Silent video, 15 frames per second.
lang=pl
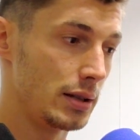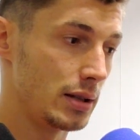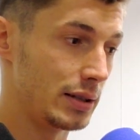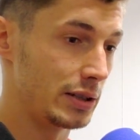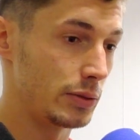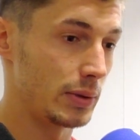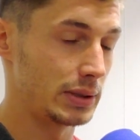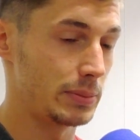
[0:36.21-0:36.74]
tyle
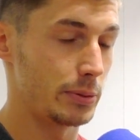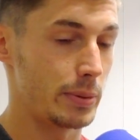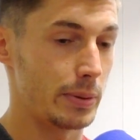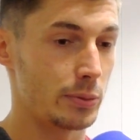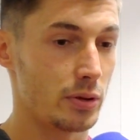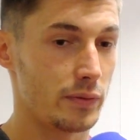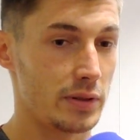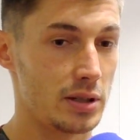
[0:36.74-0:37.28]
sytuacji
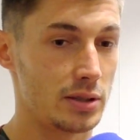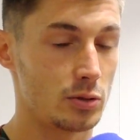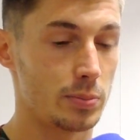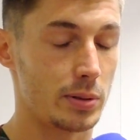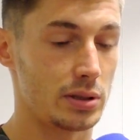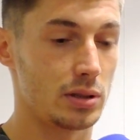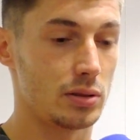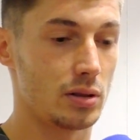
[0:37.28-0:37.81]
podbramkowych i
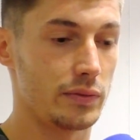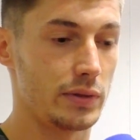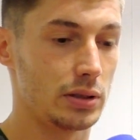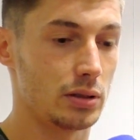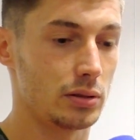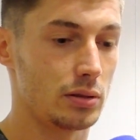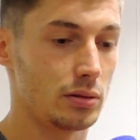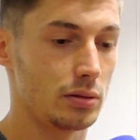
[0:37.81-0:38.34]

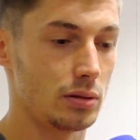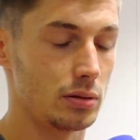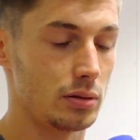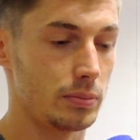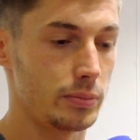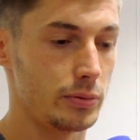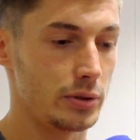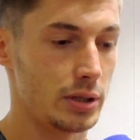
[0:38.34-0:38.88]
stuprocentowych, no to, no
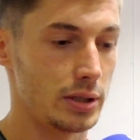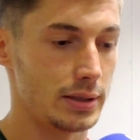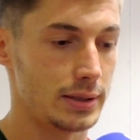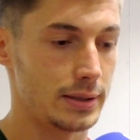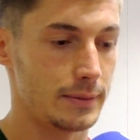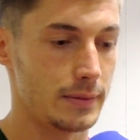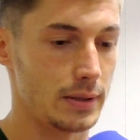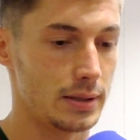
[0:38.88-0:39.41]
to później
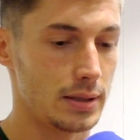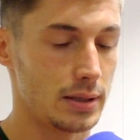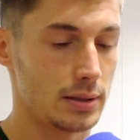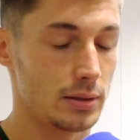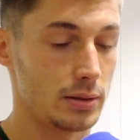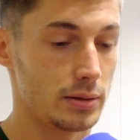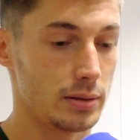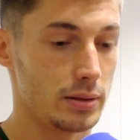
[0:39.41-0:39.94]
jest
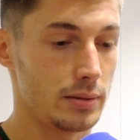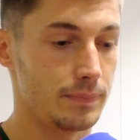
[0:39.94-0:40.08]
niestety no,